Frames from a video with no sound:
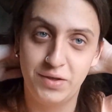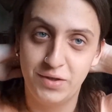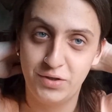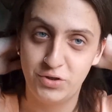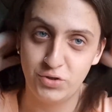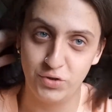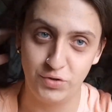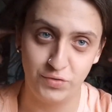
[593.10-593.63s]

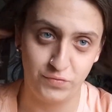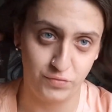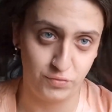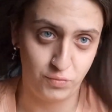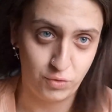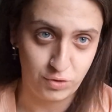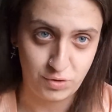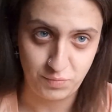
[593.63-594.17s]
Еще и
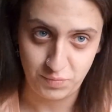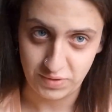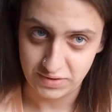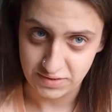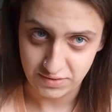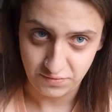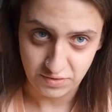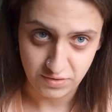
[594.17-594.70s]
футболка под
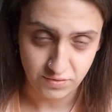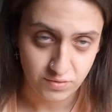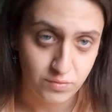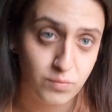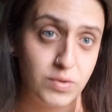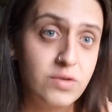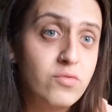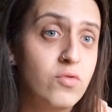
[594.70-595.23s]
цвет э,
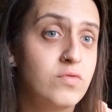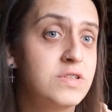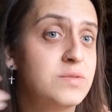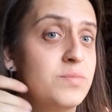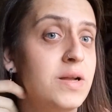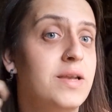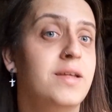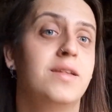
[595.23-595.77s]
моего
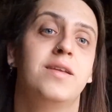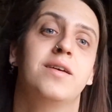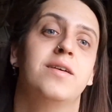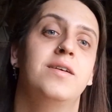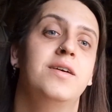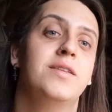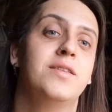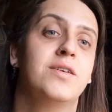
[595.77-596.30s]
воспаления
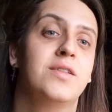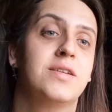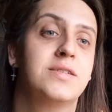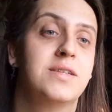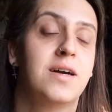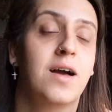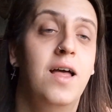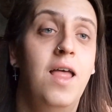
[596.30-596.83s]
на
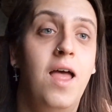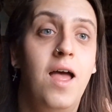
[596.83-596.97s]
глазах